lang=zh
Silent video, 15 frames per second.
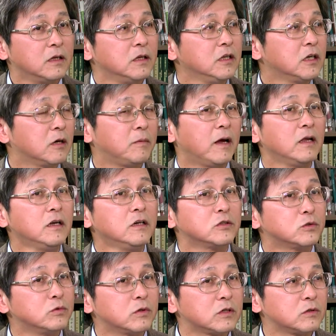一个班二
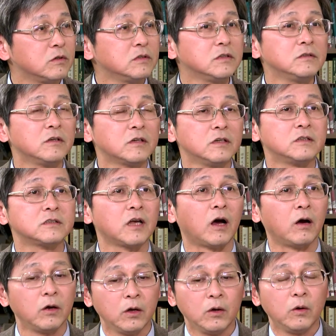十五个学生甚至更少。